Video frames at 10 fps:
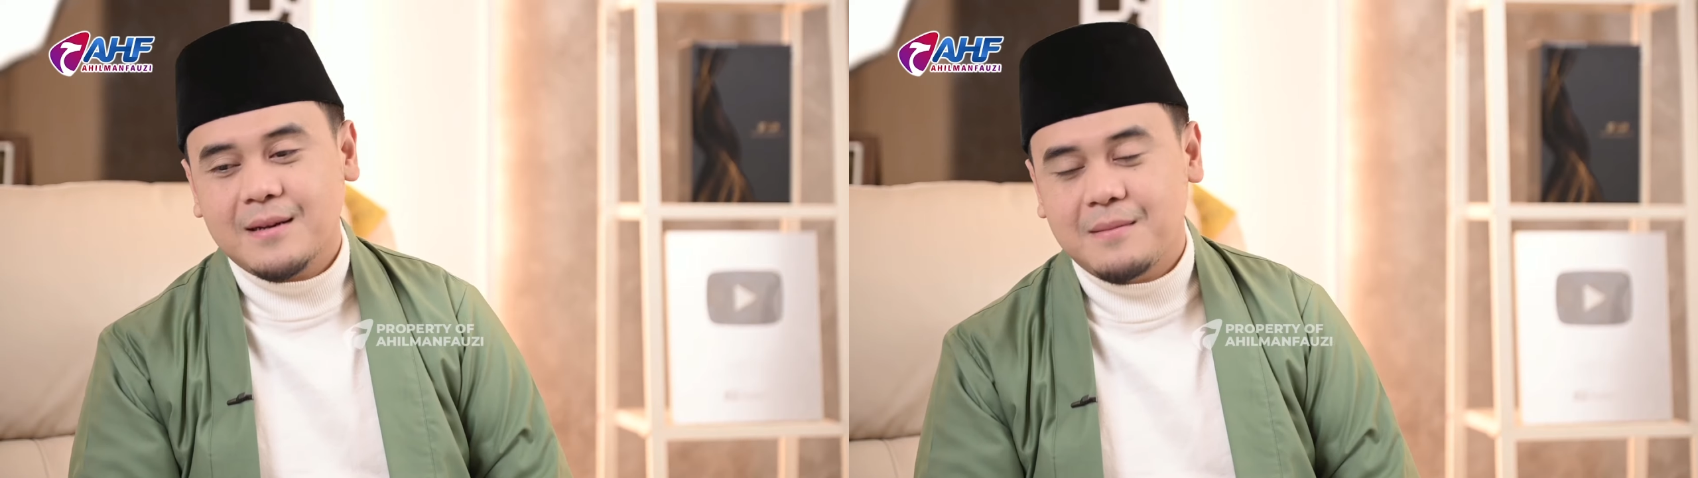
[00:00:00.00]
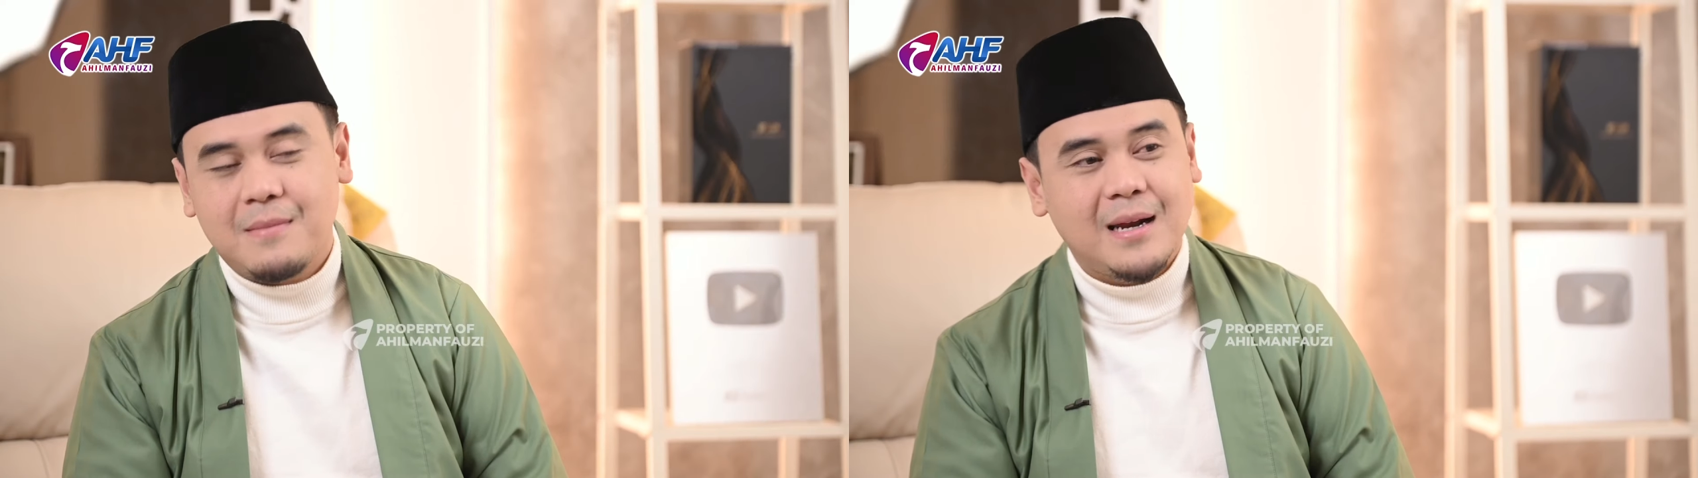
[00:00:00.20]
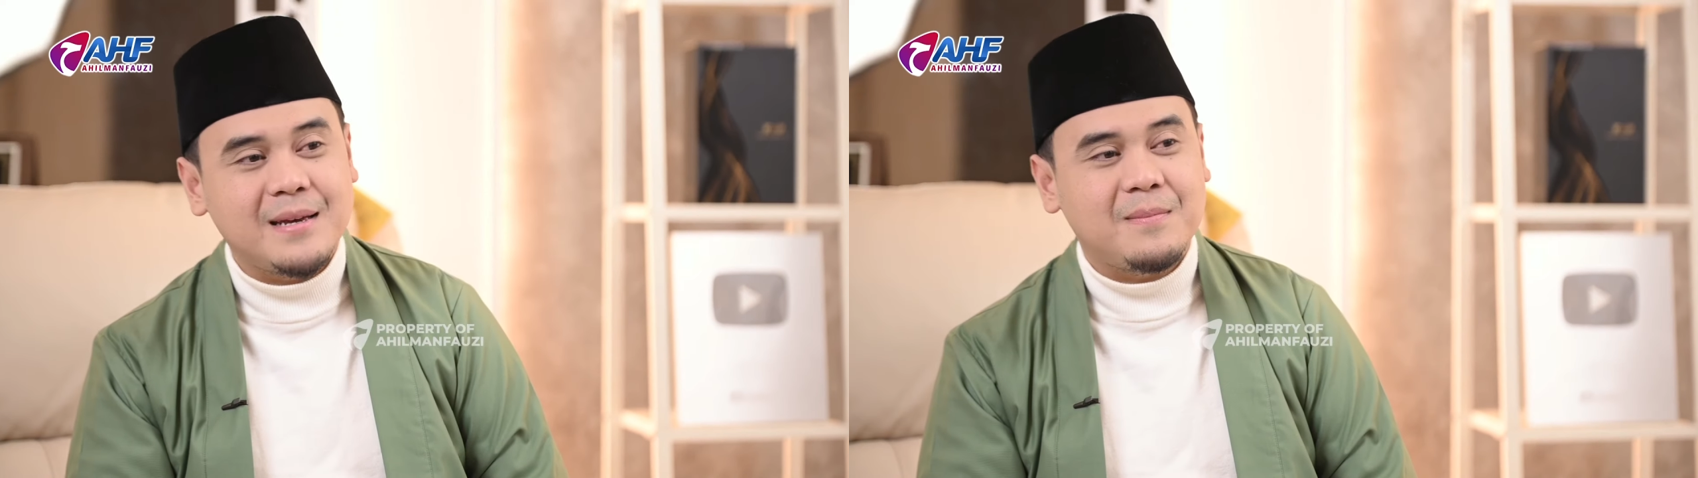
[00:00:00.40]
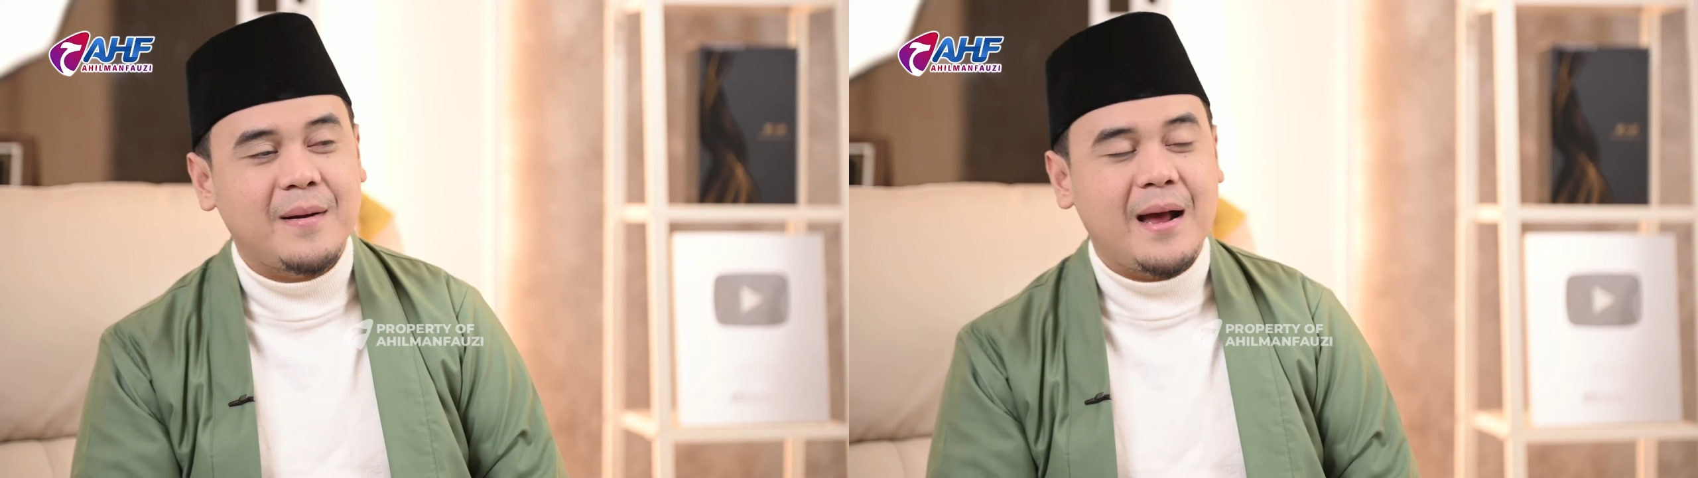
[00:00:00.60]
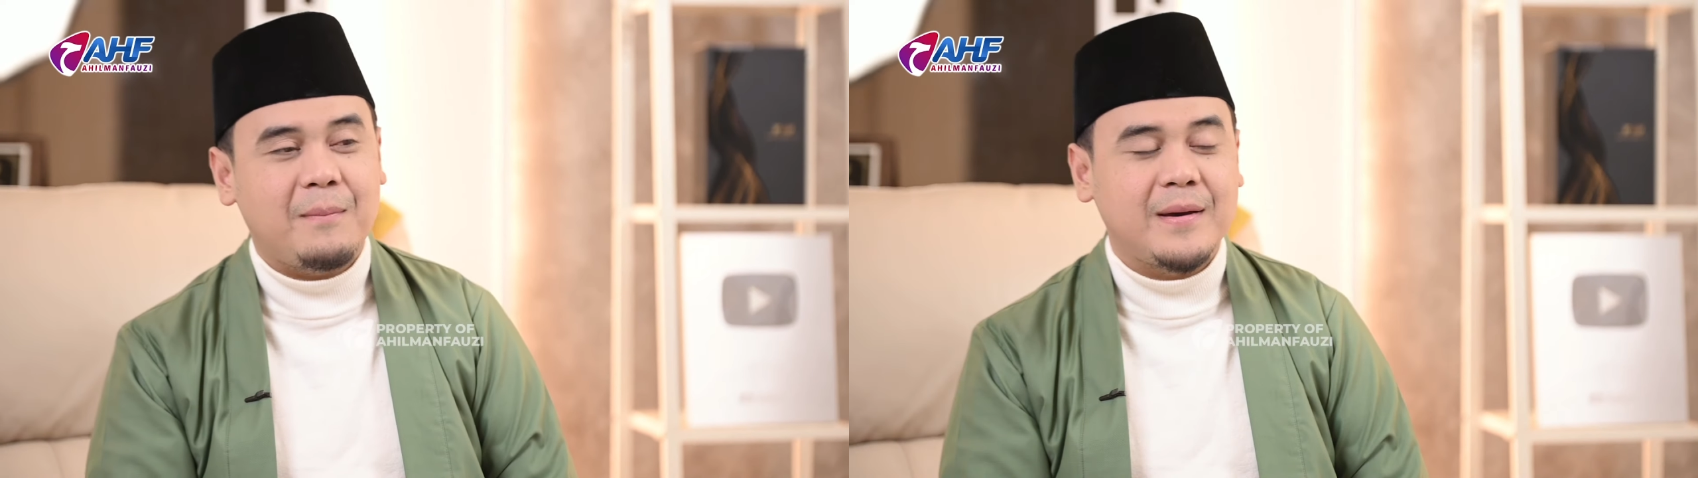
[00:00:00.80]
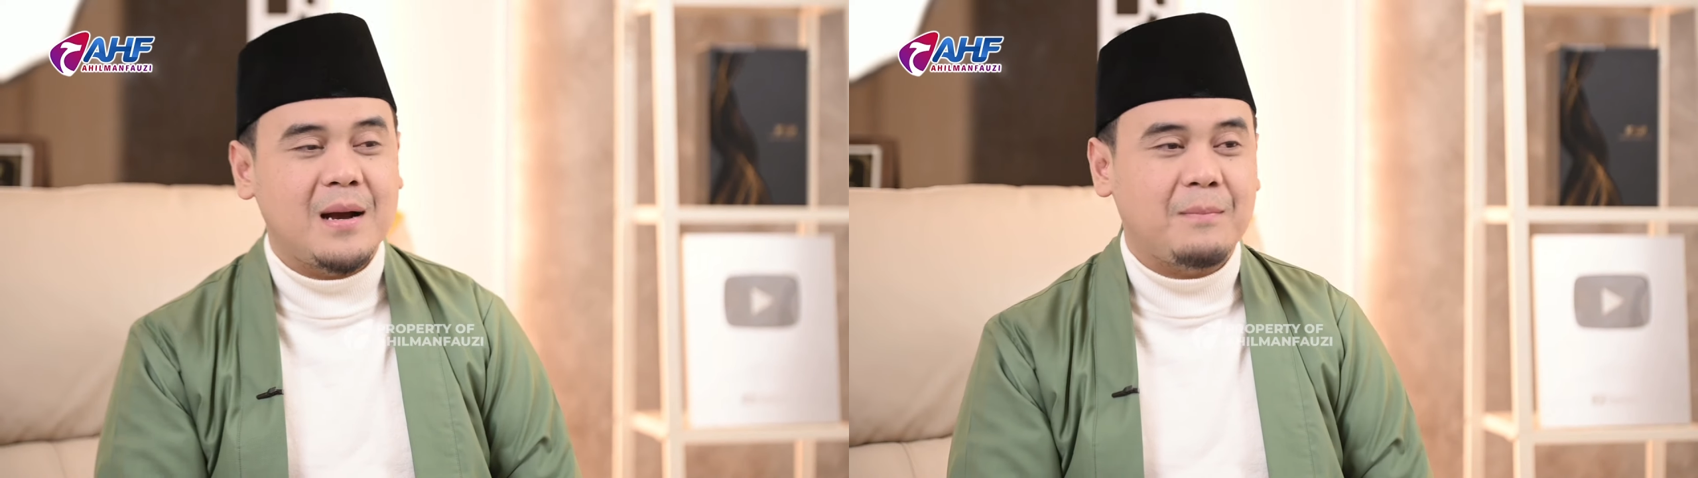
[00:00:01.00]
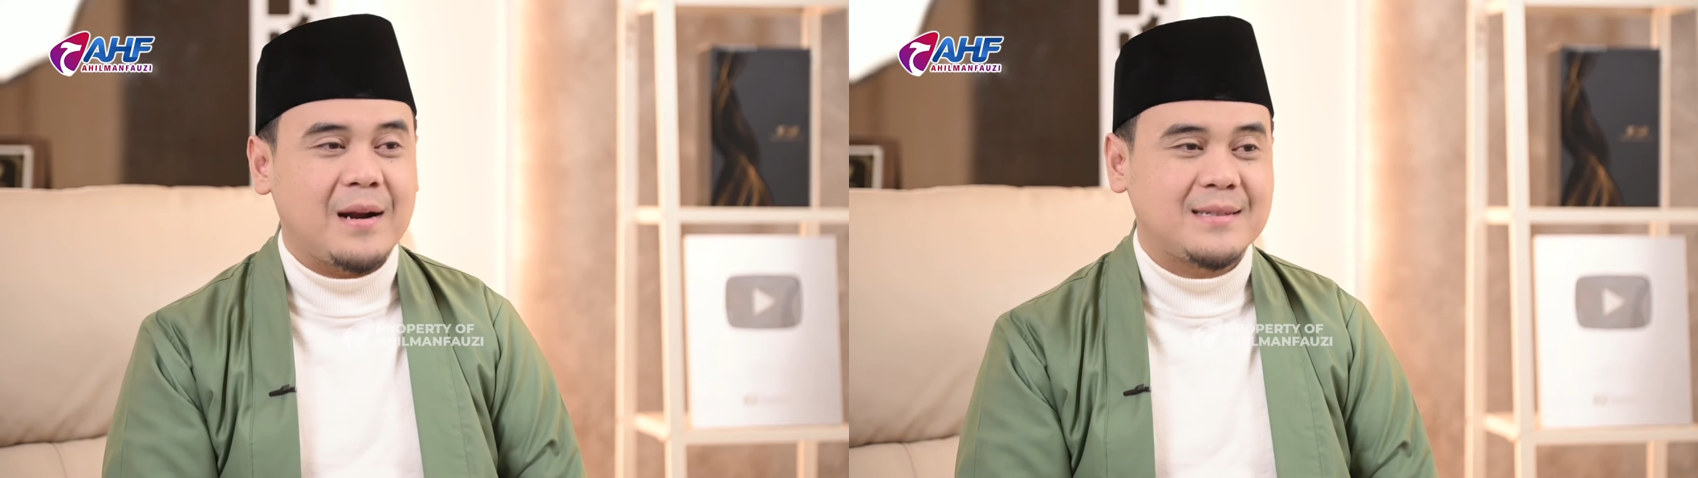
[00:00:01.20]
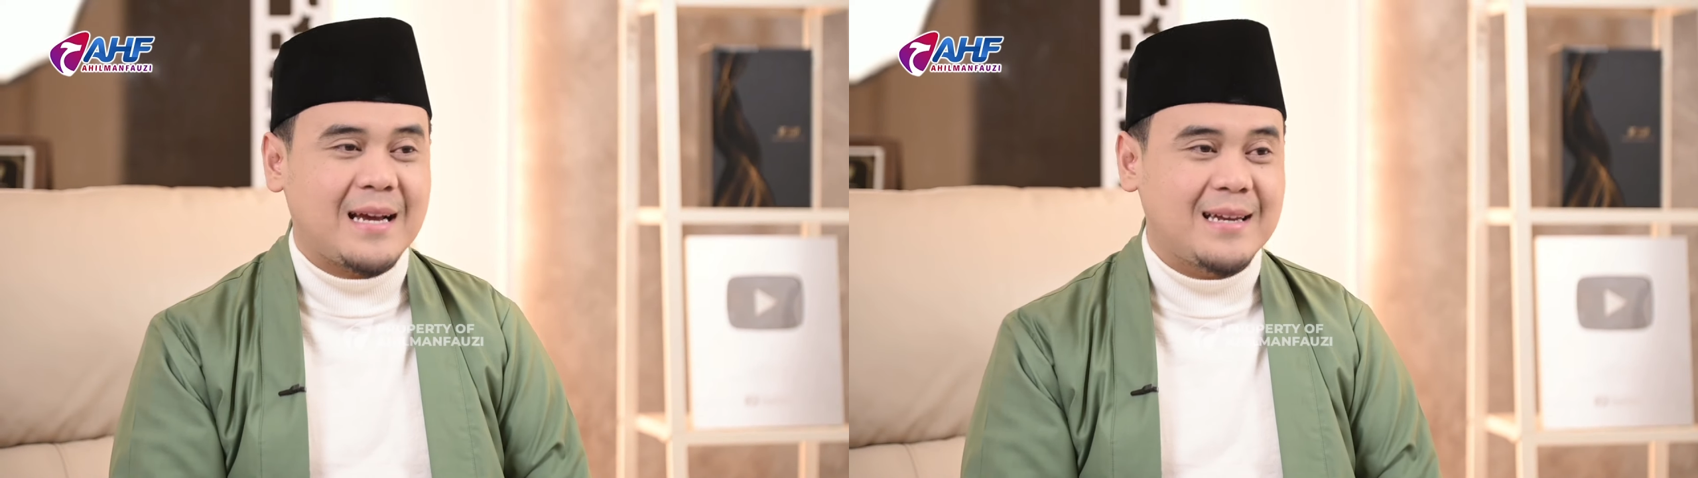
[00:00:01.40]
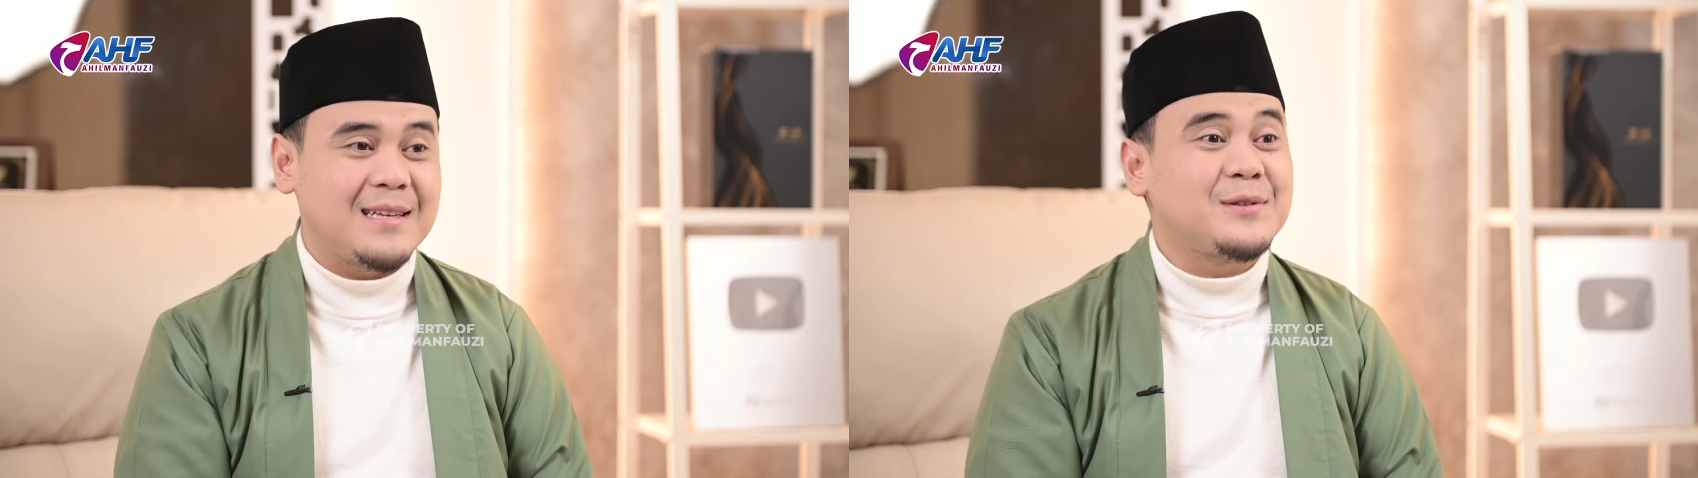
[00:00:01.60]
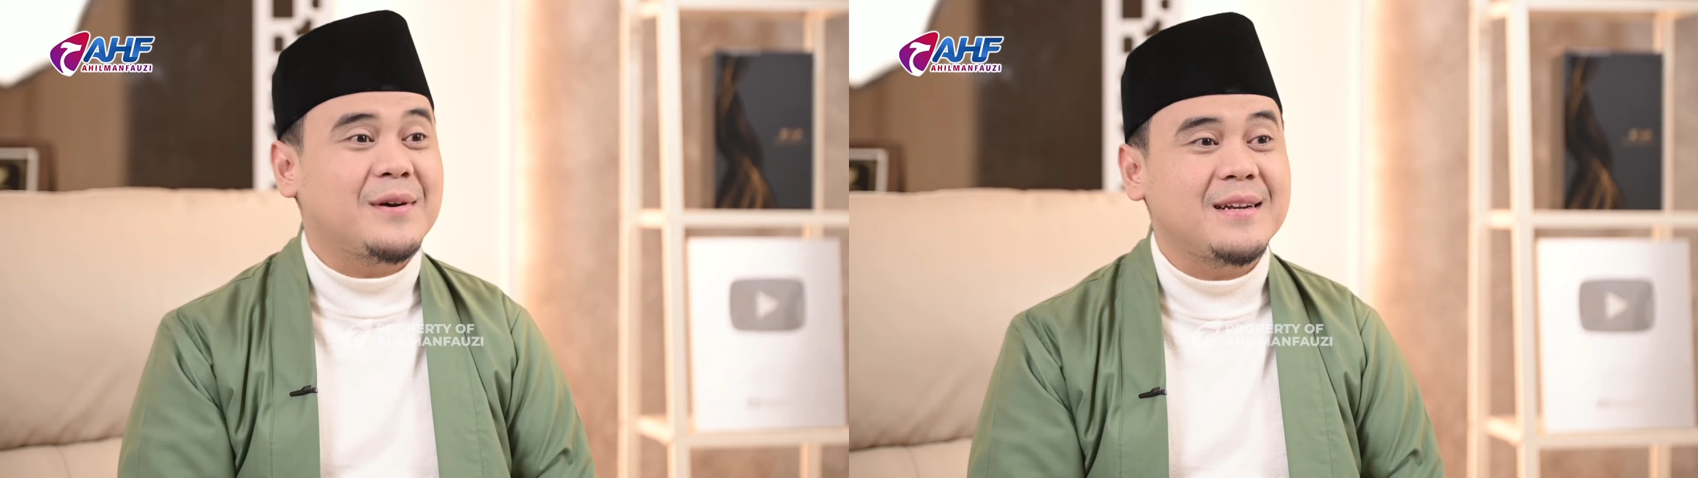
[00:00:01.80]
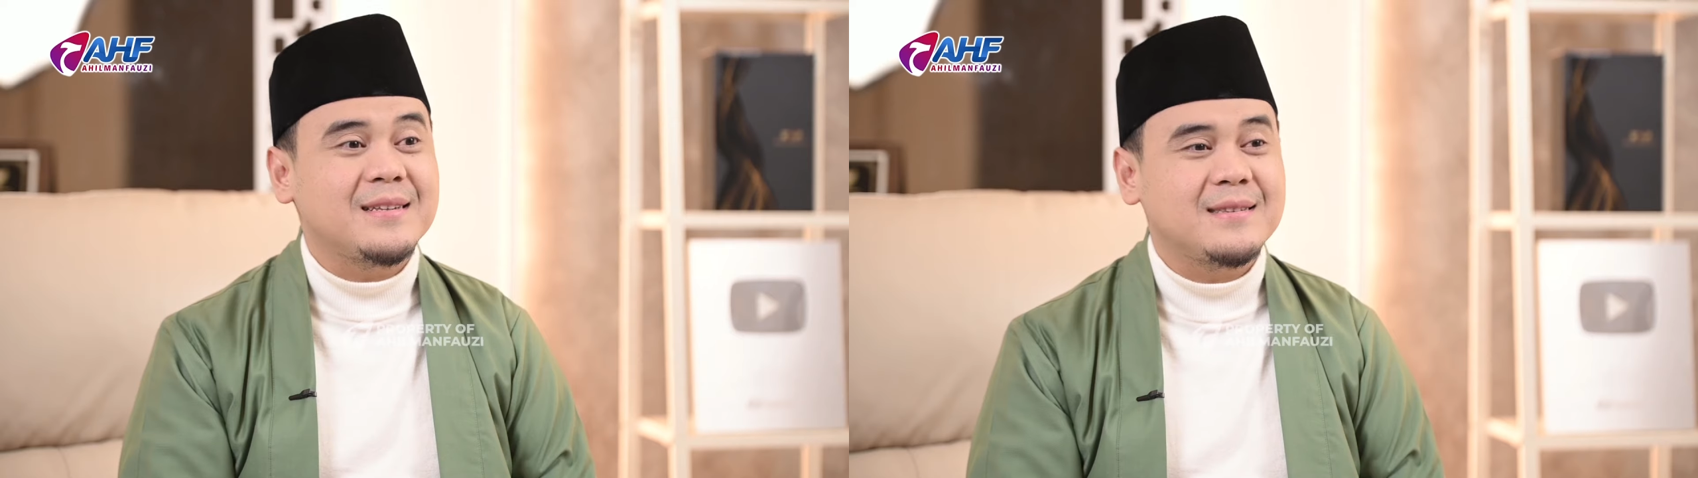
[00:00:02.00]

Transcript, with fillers: kembali kepada apa yang pernah sakit itu kan.